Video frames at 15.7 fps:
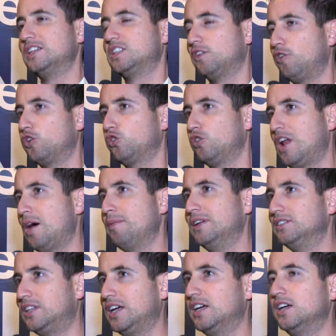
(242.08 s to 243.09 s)

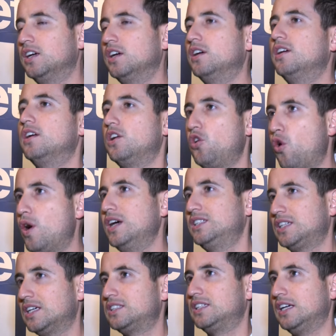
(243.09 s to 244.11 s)
Desafortunadamente no
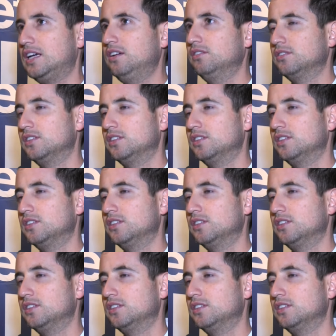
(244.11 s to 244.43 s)
es así.